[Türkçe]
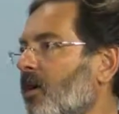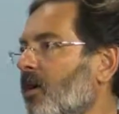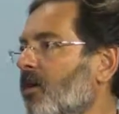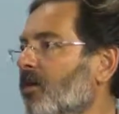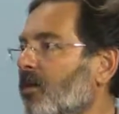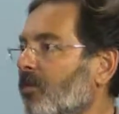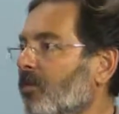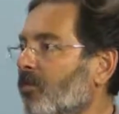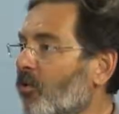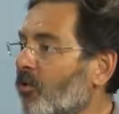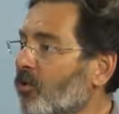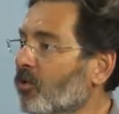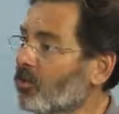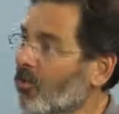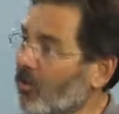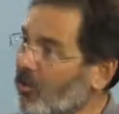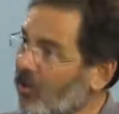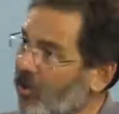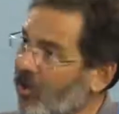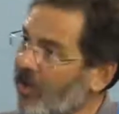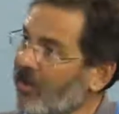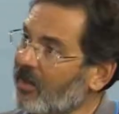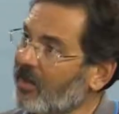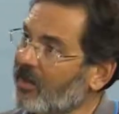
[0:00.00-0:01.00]
İşte
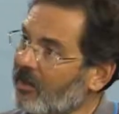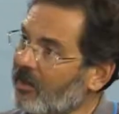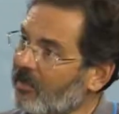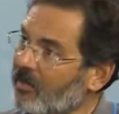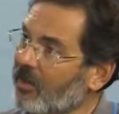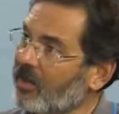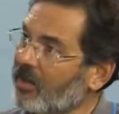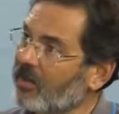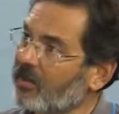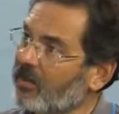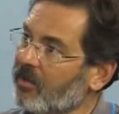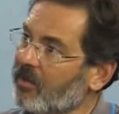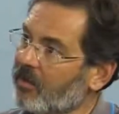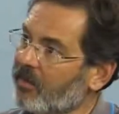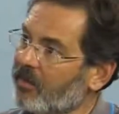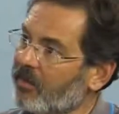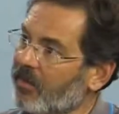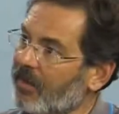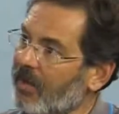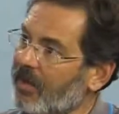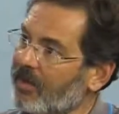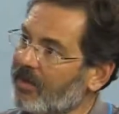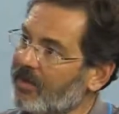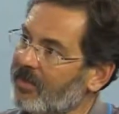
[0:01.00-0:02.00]
postmodern edebiyatın
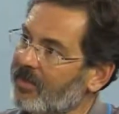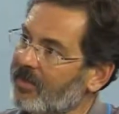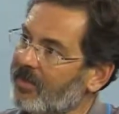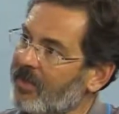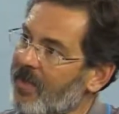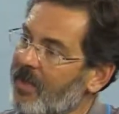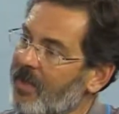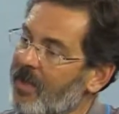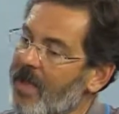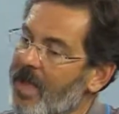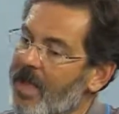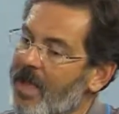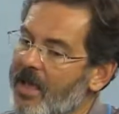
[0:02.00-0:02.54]
aslında